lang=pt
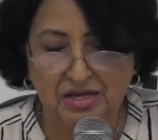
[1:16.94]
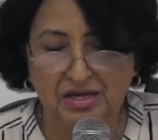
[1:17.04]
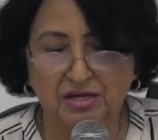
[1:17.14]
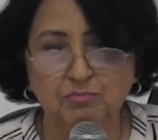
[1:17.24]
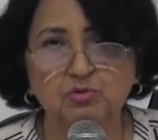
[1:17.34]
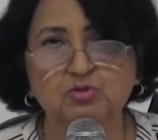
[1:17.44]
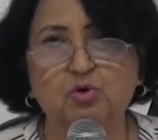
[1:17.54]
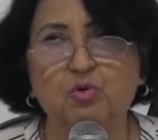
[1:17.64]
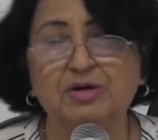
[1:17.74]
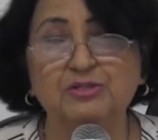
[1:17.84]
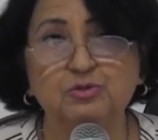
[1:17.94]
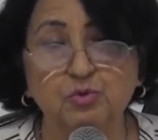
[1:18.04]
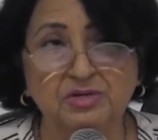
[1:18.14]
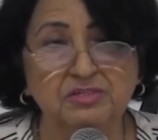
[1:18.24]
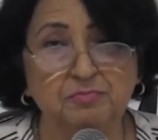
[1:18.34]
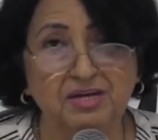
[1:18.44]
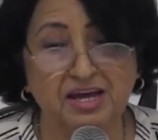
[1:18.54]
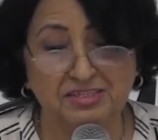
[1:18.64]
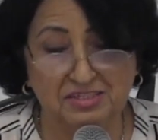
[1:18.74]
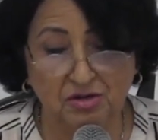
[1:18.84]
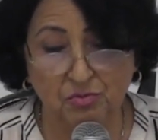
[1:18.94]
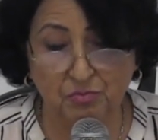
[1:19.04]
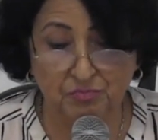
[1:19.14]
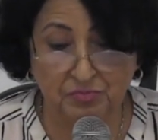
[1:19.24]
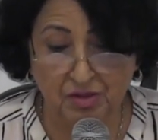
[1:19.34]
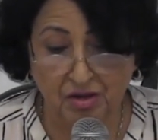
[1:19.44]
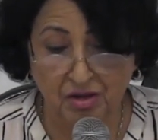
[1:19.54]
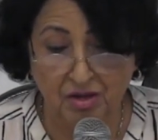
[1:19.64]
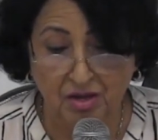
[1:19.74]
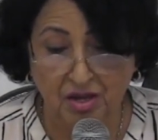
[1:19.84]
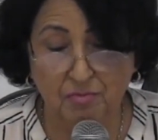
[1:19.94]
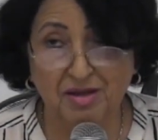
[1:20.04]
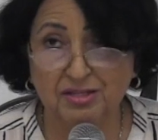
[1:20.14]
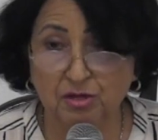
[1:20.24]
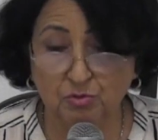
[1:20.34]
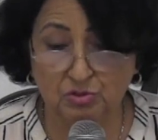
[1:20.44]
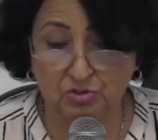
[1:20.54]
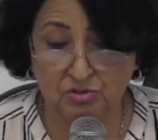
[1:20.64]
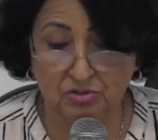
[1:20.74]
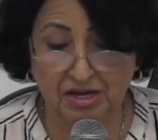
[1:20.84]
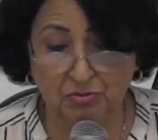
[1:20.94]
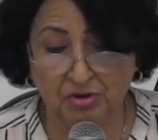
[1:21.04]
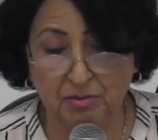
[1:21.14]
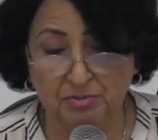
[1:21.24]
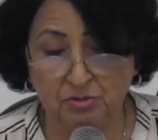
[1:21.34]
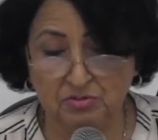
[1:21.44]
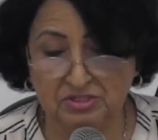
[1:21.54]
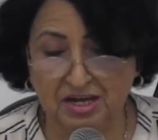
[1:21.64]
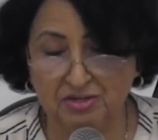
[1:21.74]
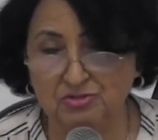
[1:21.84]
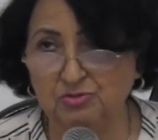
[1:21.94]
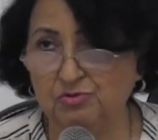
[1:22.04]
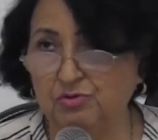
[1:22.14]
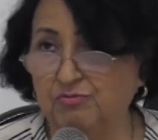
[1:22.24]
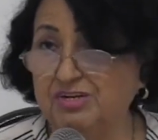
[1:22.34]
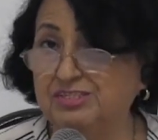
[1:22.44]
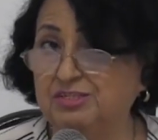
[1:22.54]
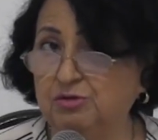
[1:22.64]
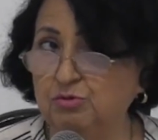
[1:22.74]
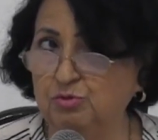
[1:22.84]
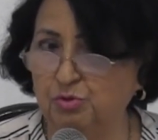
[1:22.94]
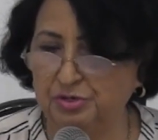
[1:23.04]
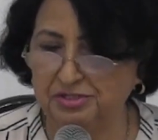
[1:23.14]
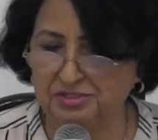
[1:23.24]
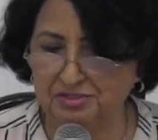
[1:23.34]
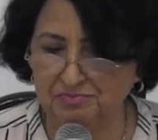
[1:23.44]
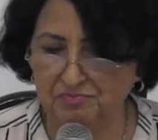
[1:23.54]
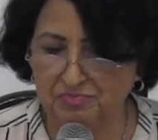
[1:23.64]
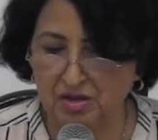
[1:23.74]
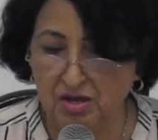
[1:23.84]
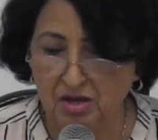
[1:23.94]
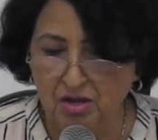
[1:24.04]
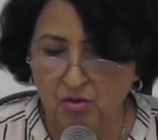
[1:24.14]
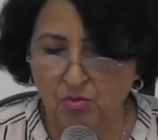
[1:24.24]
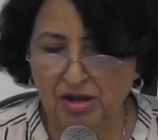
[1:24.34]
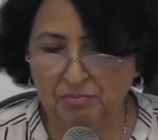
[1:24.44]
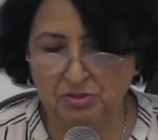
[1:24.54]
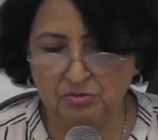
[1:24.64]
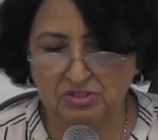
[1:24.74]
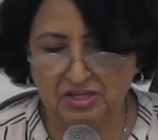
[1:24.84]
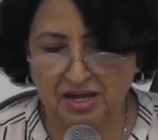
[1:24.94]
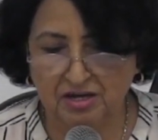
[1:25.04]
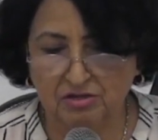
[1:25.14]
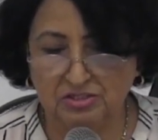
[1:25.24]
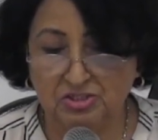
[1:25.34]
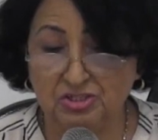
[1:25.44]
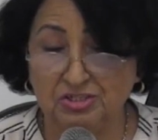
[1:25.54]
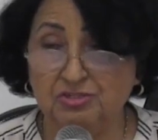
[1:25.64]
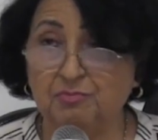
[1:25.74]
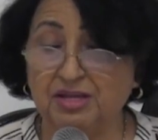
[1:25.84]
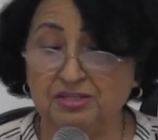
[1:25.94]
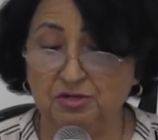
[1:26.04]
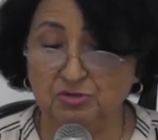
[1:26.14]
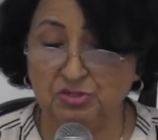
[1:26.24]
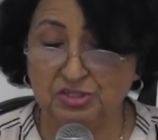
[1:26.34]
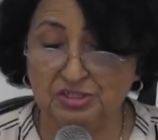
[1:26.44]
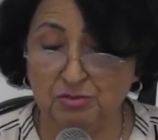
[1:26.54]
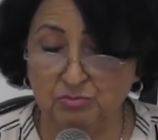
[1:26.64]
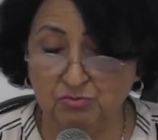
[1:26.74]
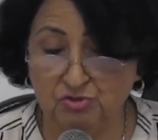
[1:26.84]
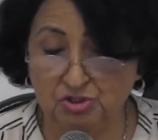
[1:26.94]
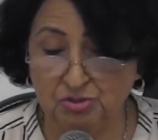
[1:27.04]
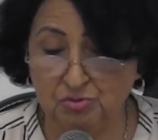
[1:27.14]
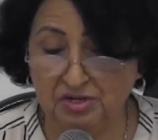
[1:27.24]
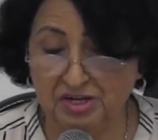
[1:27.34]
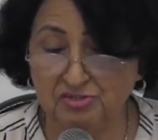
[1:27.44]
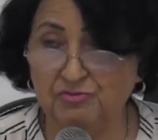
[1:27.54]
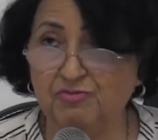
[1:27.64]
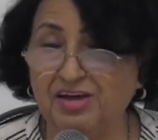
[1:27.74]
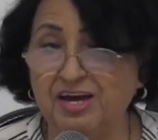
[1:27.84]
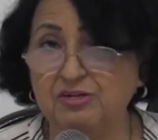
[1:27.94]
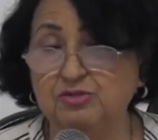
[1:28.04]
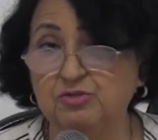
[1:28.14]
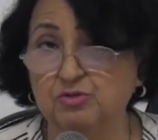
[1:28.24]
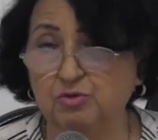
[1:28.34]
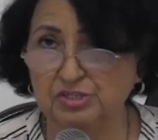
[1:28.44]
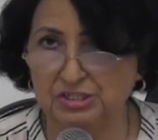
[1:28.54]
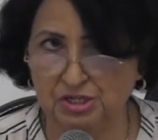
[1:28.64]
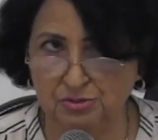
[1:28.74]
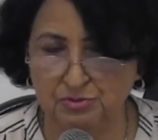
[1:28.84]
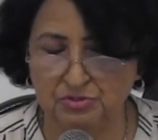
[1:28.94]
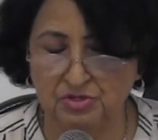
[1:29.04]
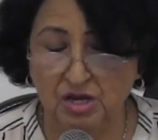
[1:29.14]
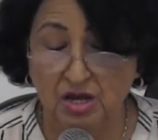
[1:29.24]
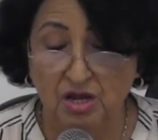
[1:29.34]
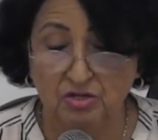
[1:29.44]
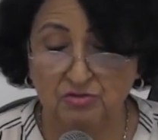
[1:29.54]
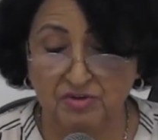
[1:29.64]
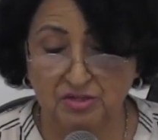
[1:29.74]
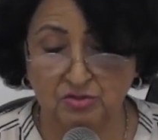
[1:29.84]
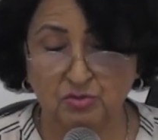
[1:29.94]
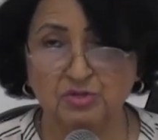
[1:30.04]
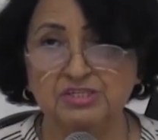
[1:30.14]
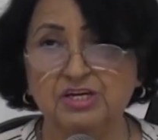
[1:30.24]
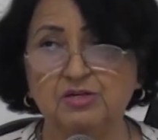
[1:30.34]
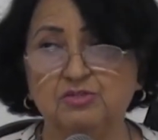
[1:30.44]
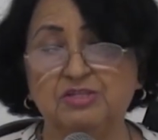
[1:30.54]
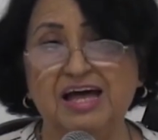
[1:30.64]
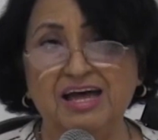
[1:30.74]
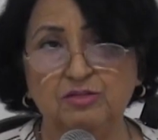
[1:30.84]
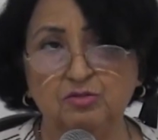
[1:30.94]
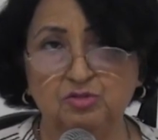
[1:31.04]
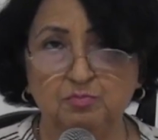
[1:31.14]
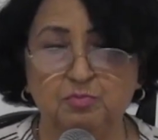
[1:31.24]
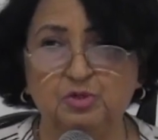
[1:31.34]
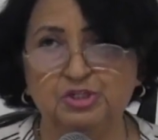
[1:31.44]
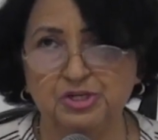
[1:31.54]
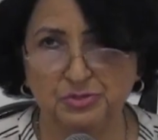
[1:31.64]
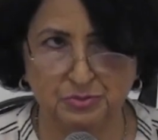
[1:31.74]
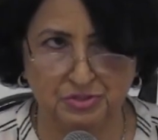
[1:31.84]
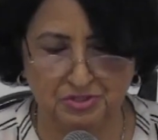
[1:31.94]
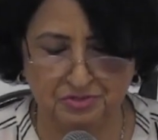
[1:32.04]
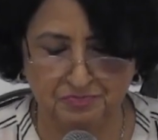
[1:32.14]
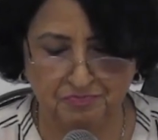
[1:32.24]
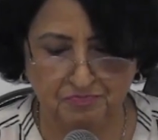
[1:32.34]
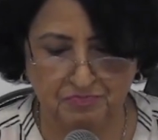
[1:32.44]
ele buscou a sua inspiração em Mateus, lá no capítulo 7, no versículo 2. O capítulo 7 de Mateus, nós temos um título que é Diversos Conselhos. Diversos conselhos dados por Jesus.